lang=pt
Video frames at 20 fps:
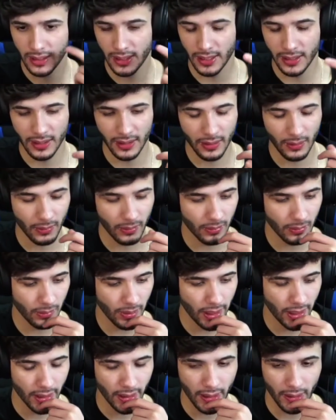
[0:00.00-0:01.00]
Ele tá. Eu...
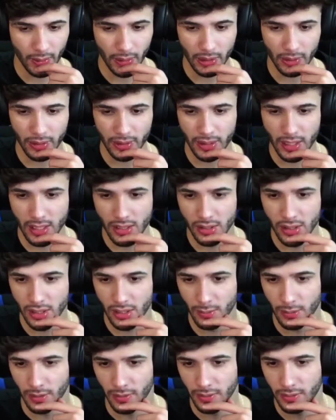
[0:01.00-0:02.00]
Ué, agora eu
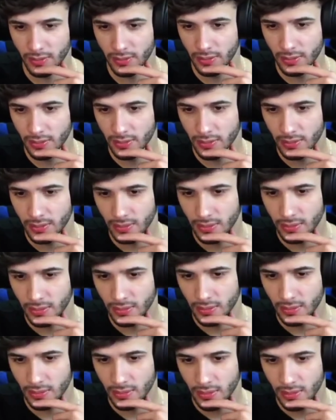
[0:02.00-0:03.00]
entendi, irmão.
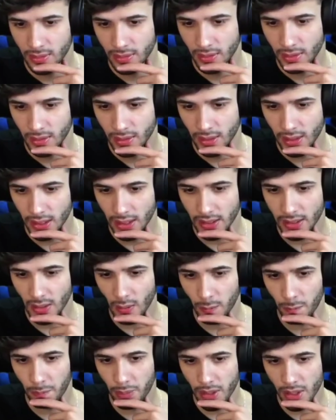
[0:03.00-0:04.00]
Ele ia
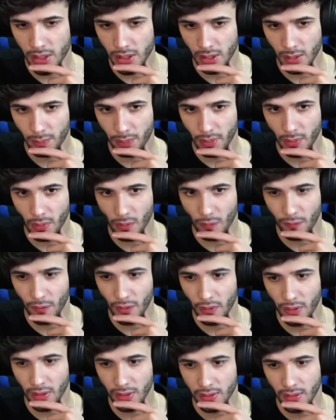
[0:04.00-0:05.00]
dar o peixe, ele pegou o
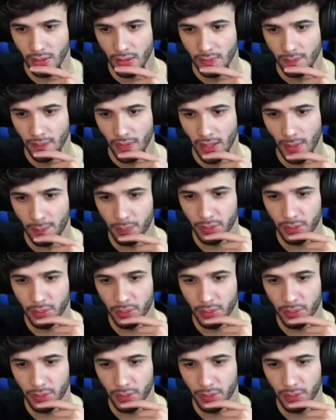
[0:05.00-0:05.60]
filhote. É